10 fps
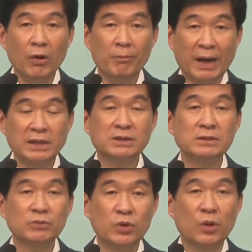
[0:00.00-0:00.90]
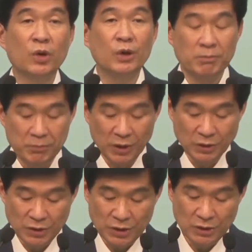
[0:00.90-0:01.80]
말씀으로
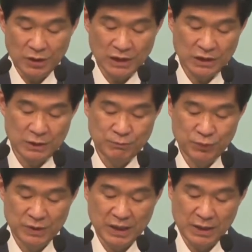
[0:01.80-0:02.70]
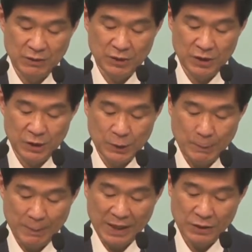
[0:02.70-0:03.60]
명령을 하시는 분이라는 것을
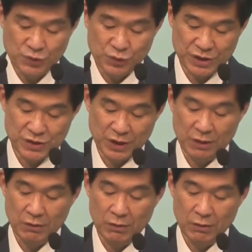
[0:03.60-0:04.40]
말해주고 있어요.